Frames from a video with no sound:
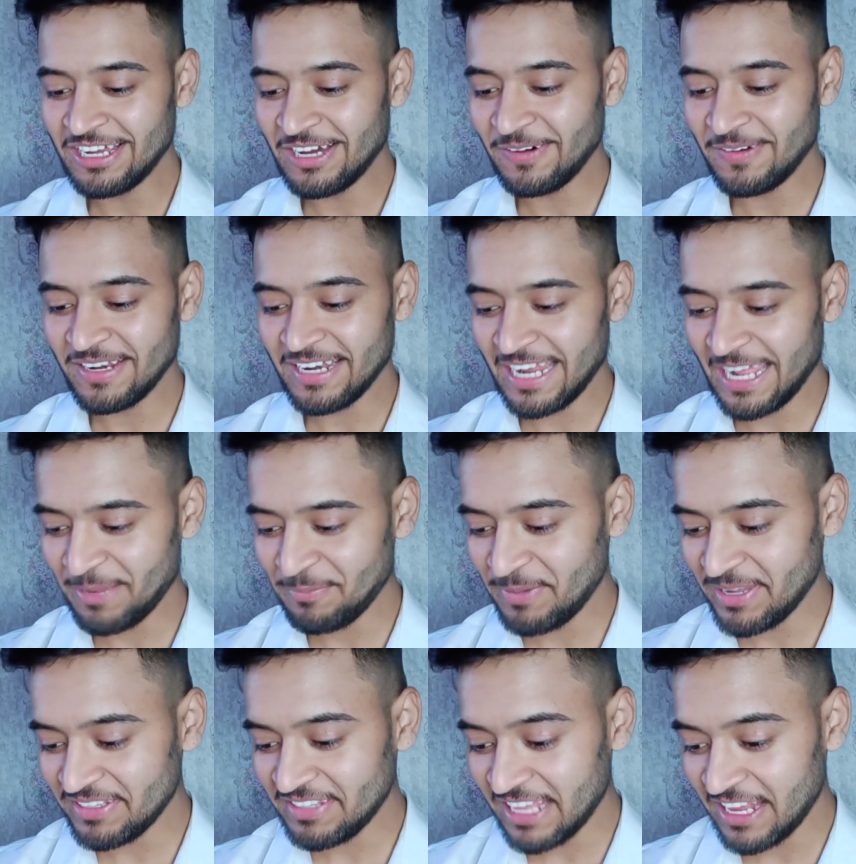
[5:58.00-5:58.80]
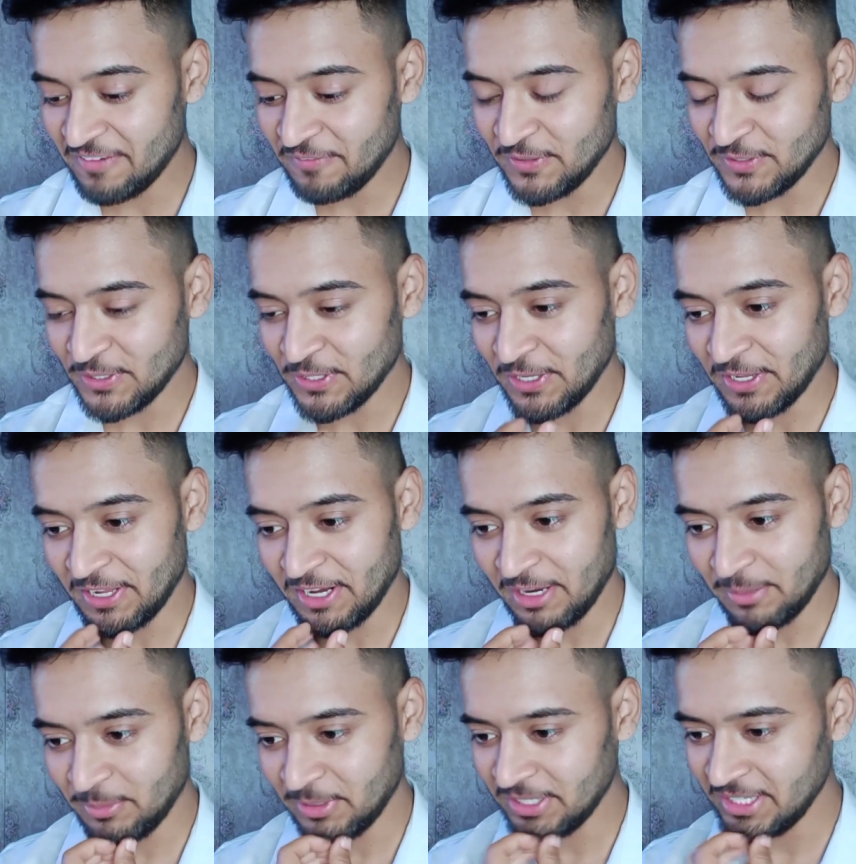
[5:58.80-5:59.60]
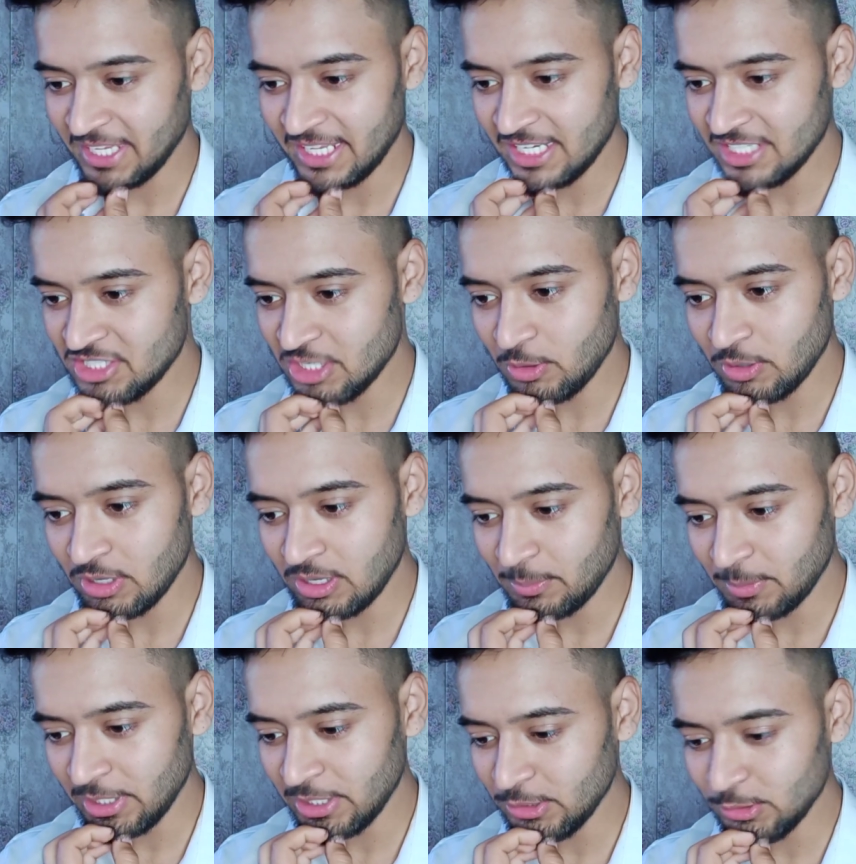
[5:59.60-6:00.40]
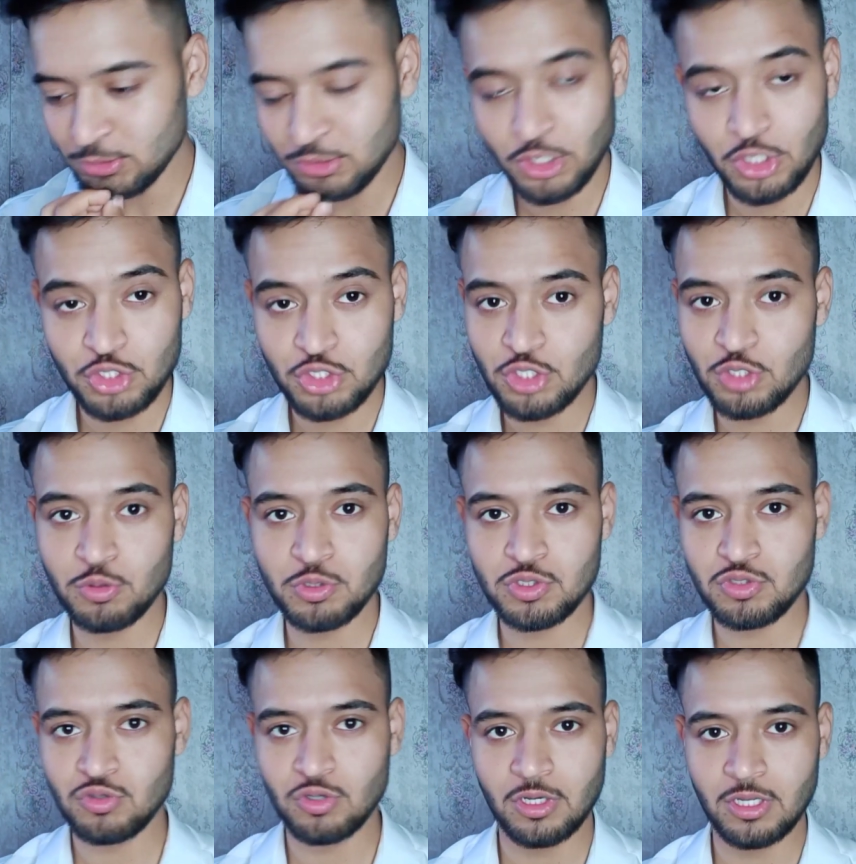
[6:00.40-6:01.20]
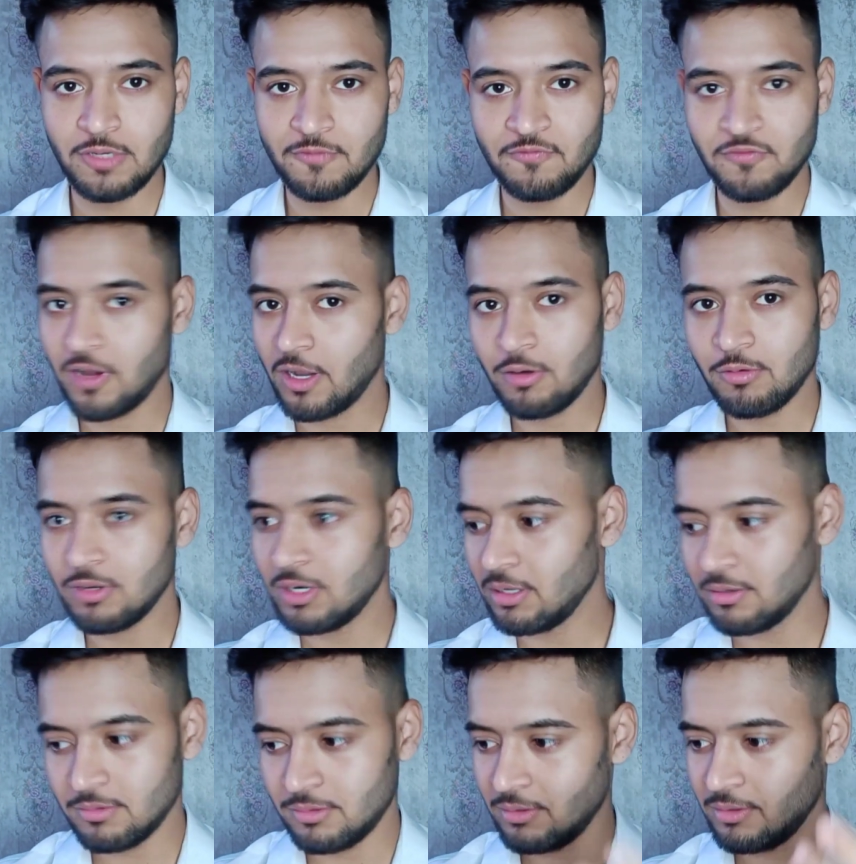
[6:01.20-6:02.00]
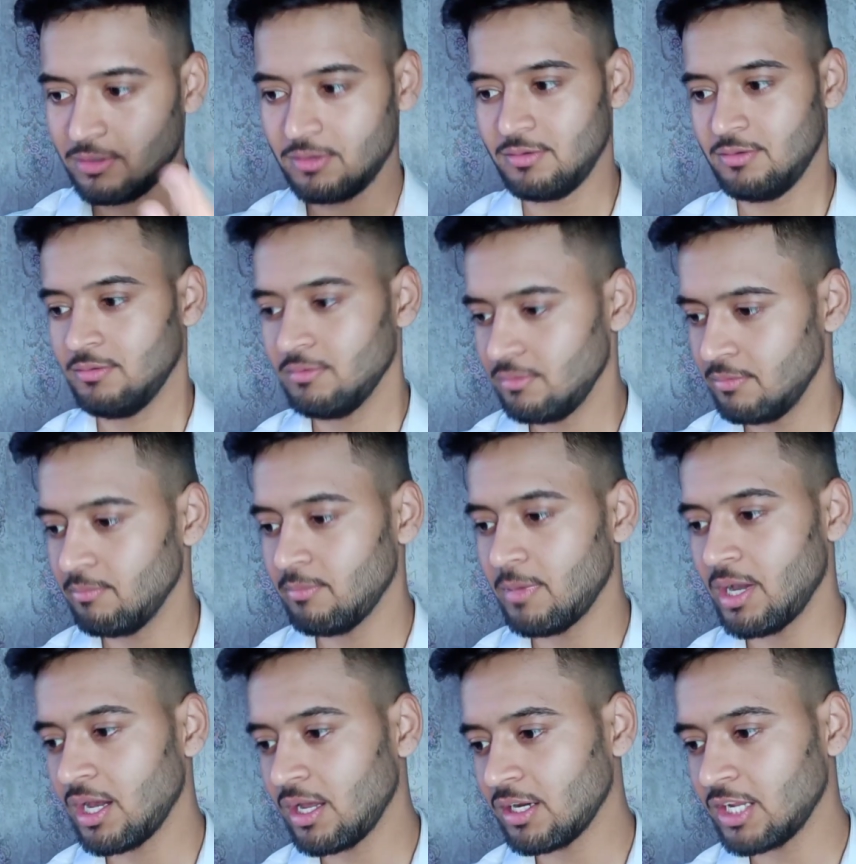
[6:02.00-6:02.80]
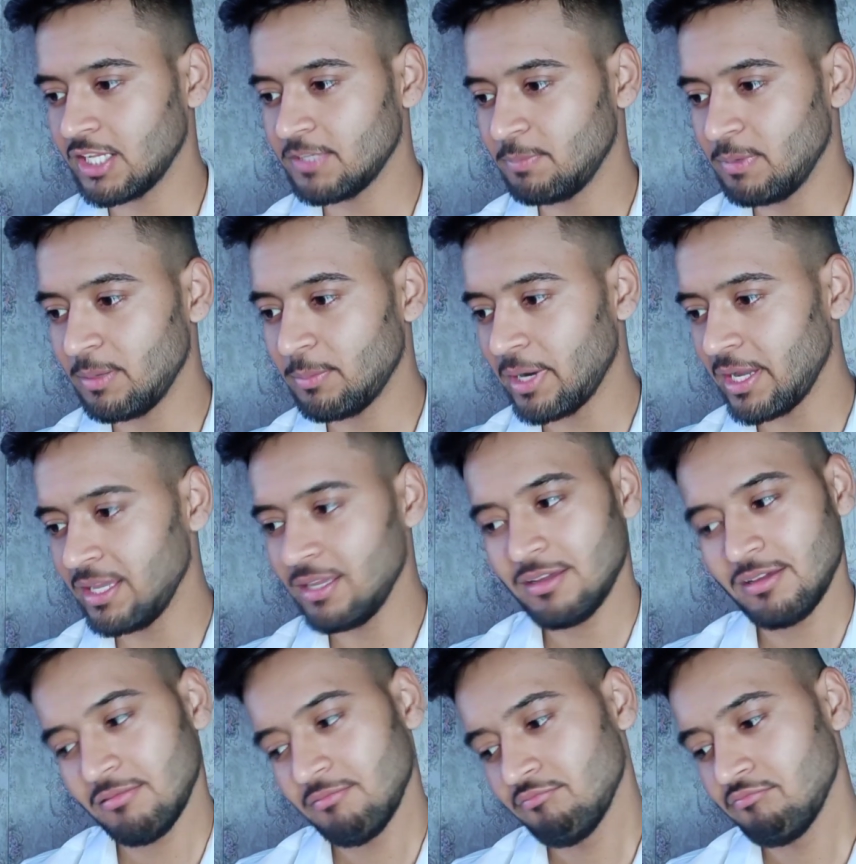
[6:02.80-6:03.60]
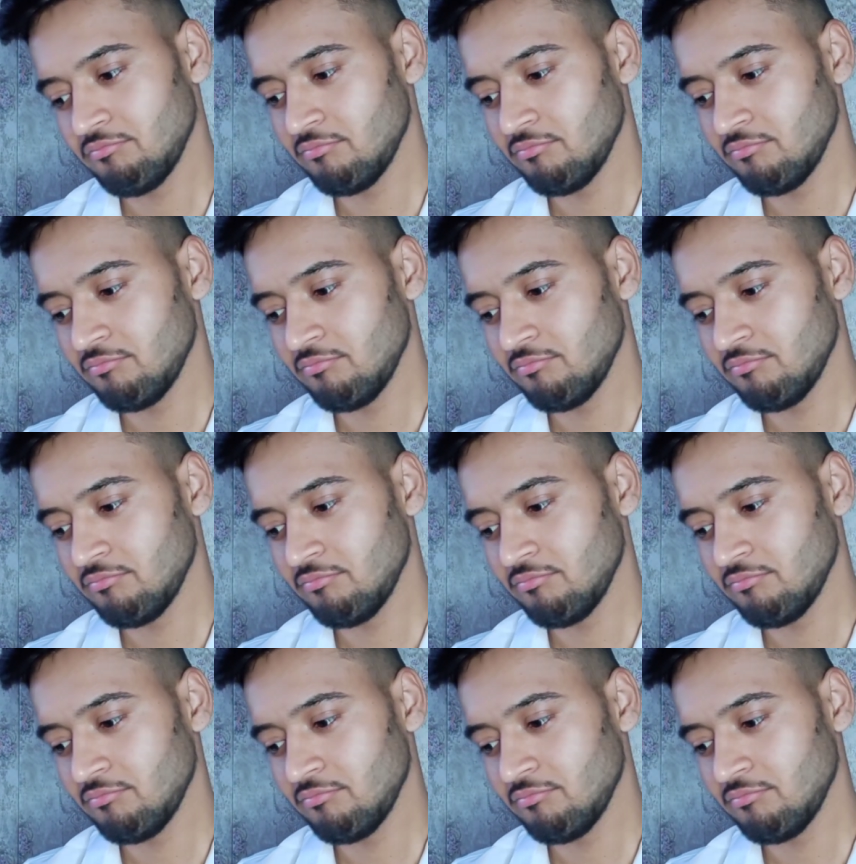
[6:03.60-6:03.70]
لا والله حبيت هالفيديو يا ربا يعني جو المي وتحكي وتسولف معقولة ما غرقت في المي